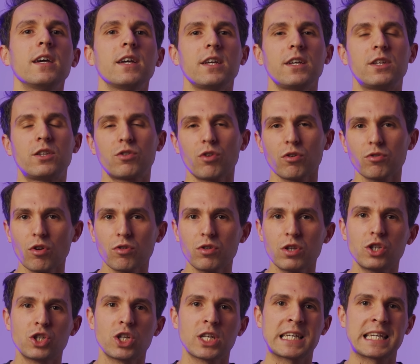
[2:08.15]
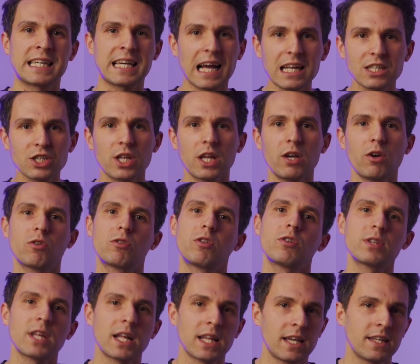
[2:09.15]
I to dotyczy każdej
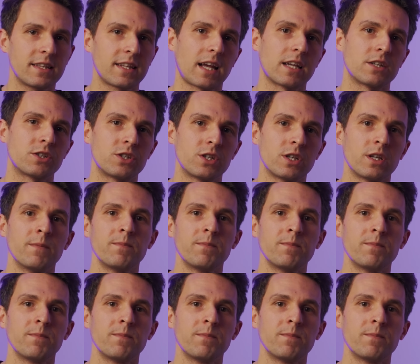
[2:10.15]
oglądanej treści.